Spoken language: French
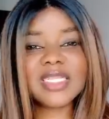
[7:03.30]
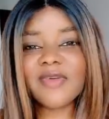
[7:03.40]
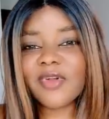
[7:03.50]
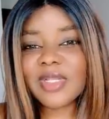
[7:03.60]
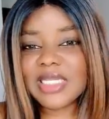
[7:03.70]

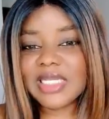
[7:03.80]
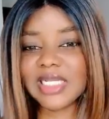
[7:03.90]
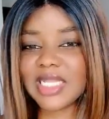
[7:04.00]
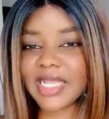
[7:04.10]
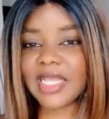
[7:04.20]
votre
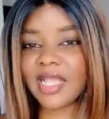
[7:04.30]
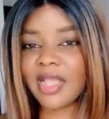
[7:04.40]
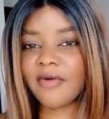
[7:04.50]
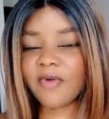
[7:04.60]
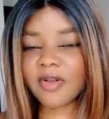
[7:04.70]
dignité,
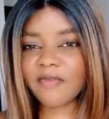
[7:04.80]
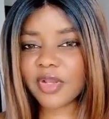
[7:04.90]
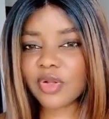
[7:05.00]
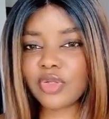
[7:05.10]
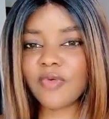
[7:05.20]
votre
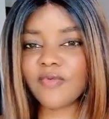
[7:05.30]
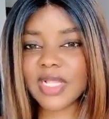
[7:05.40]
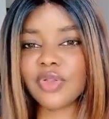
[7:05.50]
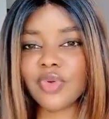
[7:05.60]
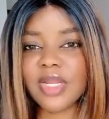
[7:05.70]
vie que Dieu vous
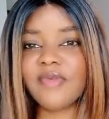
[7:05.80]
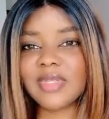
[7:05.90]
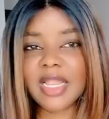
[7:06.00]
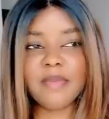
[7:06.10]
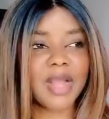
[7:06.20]
a donnée,
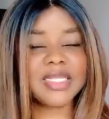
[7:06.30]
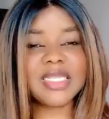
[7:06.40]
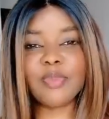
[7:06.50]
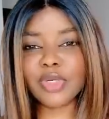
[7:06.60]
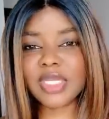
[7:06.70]
vous allez
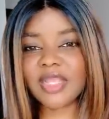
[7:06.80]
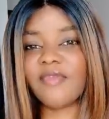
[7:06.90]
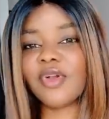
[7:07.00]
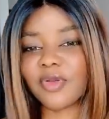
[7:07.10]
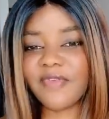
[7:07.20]
partir hypothéquer
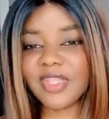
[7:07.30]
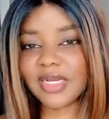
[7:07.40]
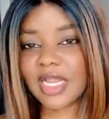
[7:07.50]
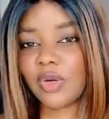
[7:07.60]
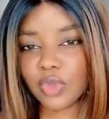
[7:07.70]
votre vie
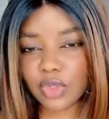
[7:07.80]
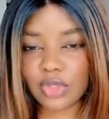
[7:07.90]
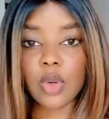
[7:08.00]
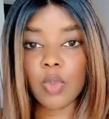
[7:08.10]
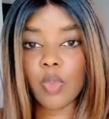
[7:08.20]
dans des
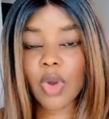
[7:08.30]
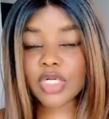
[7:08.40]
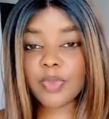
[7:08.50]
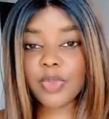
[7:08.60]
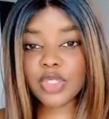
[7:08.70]
loges.
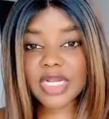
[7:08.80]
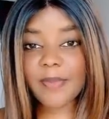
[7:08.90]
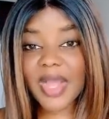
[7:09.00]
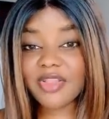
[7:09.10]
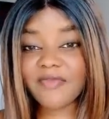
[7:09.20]
Moi, je, je
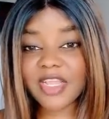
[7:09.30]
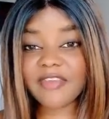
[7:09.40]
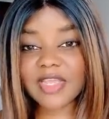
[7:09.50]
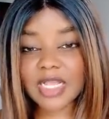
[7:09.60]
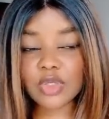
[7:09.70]
n'ai pas de
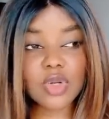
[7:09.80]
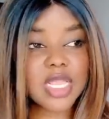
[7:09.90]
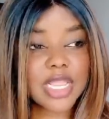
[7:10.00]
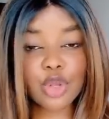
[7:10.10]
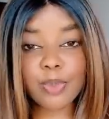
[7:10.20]
vérification
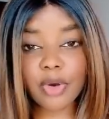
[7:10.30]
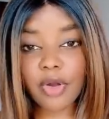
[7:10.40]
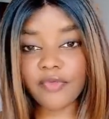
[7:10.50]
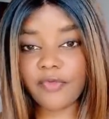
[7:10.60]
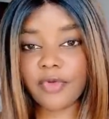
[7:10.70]
ni de
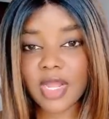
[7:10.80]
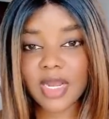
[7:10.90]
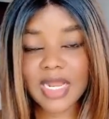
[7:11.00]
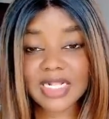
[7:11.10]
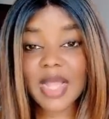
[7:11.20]
preuve.
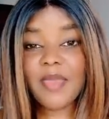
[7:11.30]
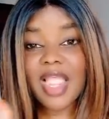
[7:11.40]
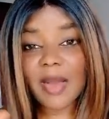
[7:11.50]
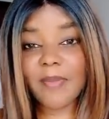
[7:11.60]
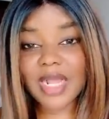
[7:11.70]
La dame,
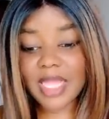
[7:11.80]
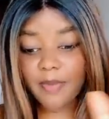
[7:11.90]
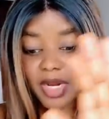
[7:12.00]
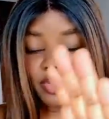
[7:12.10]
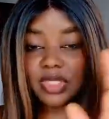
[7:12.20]
elle a parlé,
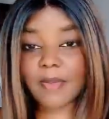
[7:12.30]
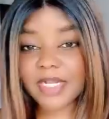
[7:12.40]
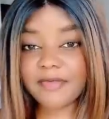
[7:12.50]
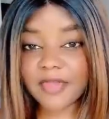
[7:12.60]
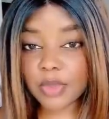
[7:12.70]
elle parle sur sa
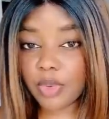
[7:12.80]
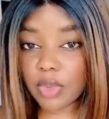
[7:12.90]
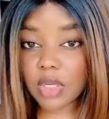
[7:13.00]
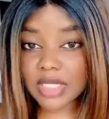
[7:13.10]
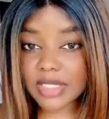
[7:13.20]
page
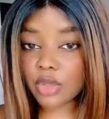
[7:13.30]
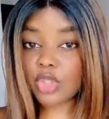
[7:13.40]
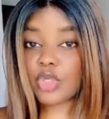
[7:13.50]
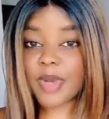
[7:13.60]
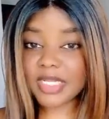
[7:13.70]
Facebook et c'est ce
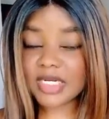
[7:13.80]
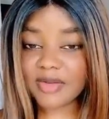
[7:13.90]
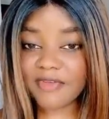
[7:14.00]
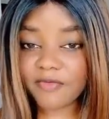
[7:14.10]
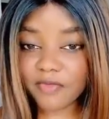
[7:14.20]
que je
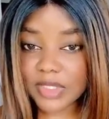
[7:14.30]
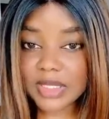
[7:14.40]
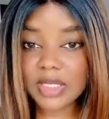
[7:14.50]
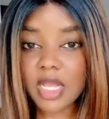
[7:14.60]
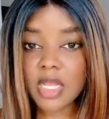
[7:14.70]
partage avec vous
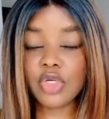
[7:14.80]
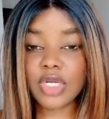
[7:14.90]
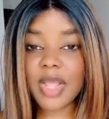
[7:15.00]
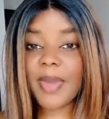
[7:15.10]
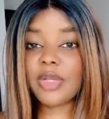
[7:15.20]
ici.
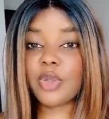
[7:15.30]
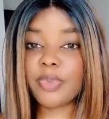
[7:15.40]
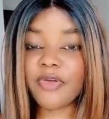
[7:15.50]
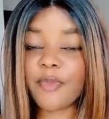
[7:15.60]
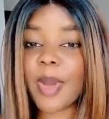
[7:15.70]
Je n'ai pas de
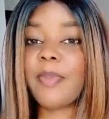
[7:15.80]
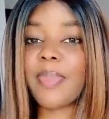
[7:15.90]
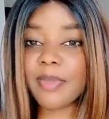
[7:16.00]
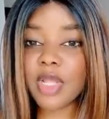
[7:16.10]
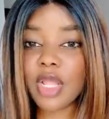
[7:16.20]
preuve
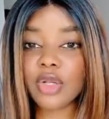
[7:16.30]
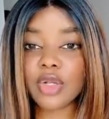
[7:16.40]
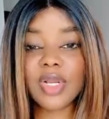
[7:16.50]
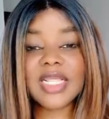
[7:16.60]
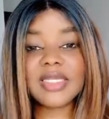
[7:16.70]
palpable,
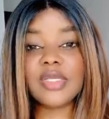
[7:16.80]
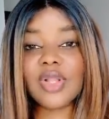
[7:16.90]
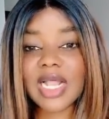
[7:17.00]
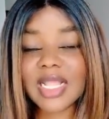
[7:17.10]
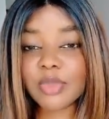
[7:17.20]
que les dits
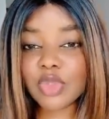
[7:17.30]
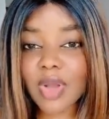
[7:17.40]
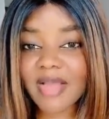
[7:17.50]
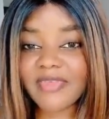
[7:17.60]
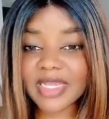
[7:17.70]
de la dame
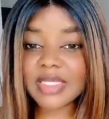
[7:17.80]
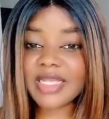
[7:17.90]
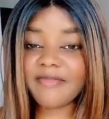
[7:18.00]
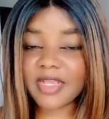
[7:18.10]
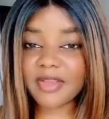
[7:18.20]
sont avérés,
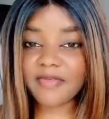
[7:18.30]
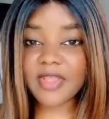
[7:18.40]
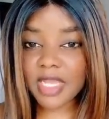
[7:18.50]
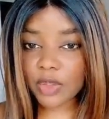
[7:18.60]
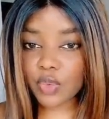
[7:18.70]
c'est
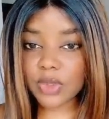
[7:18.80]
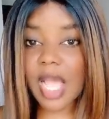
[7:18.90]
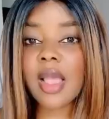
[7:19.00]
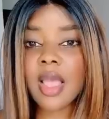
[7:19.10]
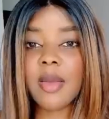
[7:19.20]
vérifié et tout
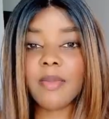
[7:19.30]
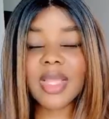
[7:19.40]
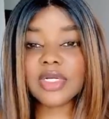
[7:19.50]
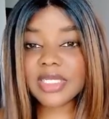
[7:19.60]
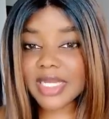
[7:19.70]
ça.
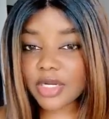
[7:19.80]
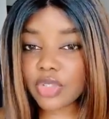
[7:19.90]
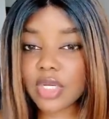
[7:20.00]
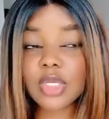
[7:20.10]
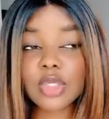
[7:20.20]
Mais je dis, les
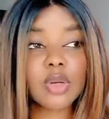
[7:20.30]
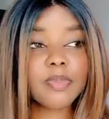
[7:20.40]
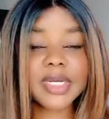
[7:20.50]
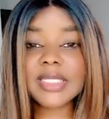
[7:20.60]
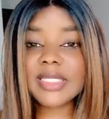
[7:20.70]
jeunes qui sont
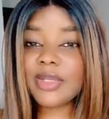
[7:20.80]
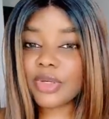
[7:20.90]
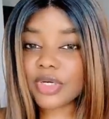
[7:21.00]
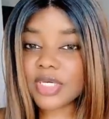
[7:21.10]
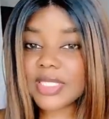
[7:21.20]
pressés
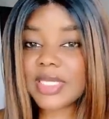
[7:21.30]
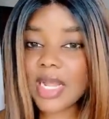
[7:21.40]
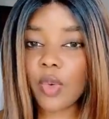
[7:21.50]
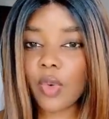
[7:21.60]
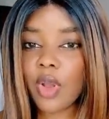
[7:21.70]
de réussir
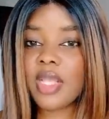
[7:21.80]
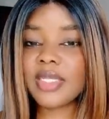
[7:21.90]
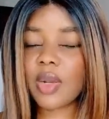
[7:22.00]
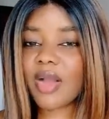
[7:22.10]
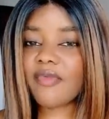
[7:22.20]
là-haut,
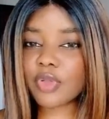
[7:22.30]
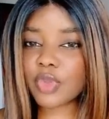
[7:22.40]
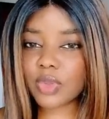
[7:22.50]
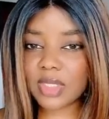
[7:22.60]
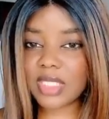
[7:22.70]
c'est quoi votre
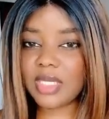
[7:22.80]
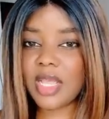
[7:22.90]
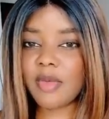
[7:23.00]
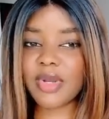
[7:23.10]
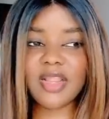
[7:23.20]
souci
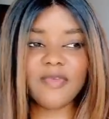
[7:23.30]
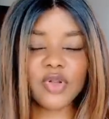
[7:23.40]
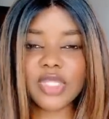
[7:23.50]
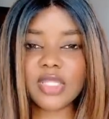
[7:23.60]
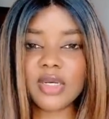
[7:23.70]
Prenez
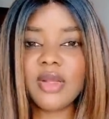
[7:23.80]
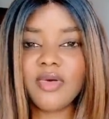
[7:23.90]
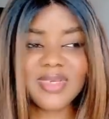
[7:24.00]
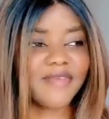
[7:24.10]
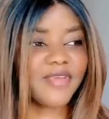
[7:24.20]
votre temps,
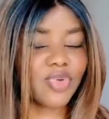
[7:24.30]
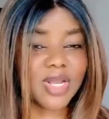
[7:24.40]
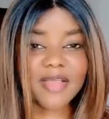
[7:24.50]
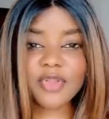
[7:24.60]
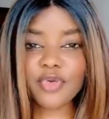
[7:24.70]
vous avez toute
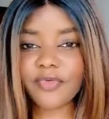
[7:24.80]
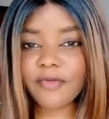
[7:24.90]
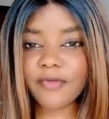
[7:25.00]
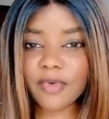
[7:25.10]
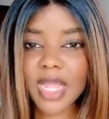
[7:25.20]
la vie devant
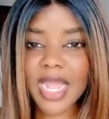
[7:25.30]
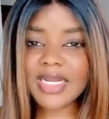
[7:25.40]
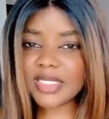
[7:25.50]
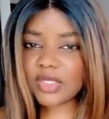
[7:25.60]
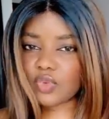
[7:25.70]
vous,
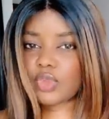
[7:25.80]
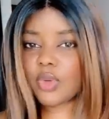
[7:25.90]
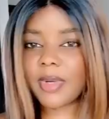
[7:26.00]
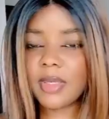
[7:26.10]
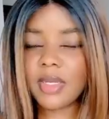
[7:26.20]
allez-y
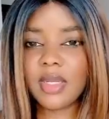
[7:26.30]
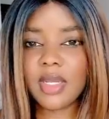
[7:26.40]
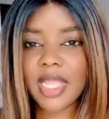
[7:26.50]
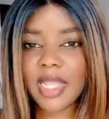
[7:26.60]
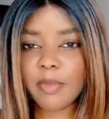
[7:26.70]
doucement.
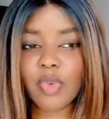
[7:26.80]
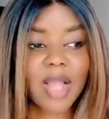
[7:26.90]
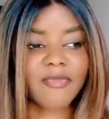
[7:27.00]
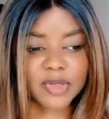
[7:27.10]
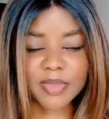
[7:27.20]
Hein?
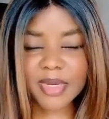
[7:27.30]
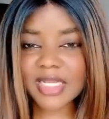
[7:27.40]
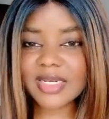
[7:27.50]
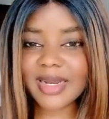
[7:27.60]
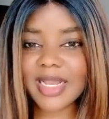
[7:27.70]
Pourquoi forcément
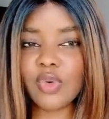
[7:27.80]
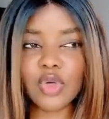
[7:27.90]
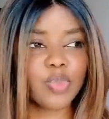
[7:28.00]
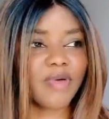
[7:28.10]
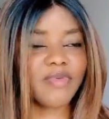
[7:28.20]
entrer dans des
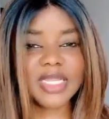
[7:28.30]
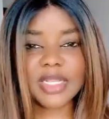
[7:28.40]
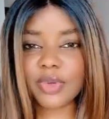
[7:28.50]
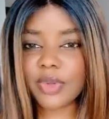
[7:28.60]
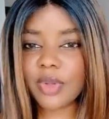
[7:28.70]
loges pour avoir
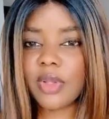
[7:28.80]
des trucs